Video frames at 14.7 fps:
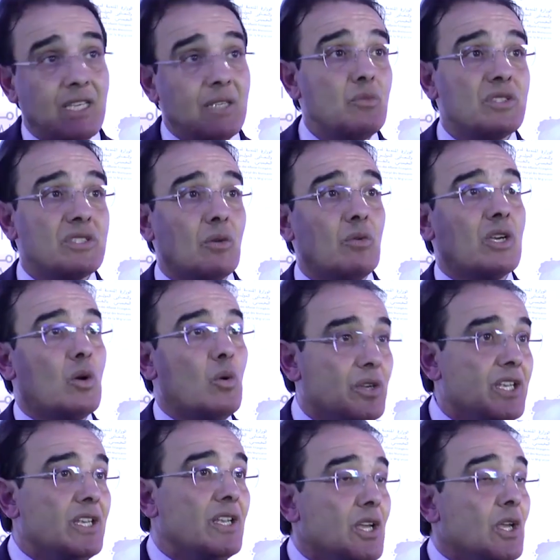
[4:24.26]
على المستوى
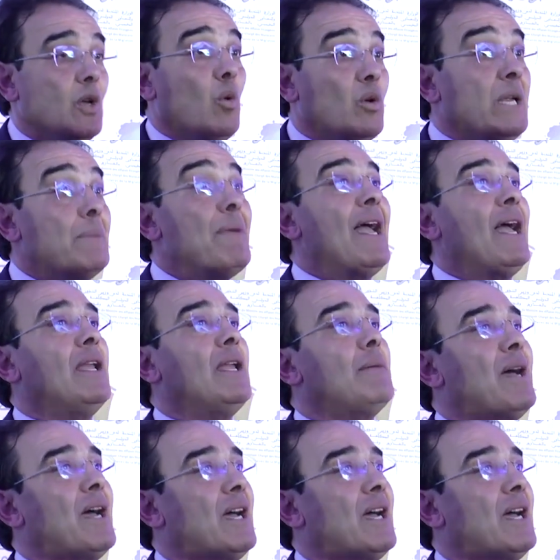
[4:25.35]
الكوني واللي مع علامه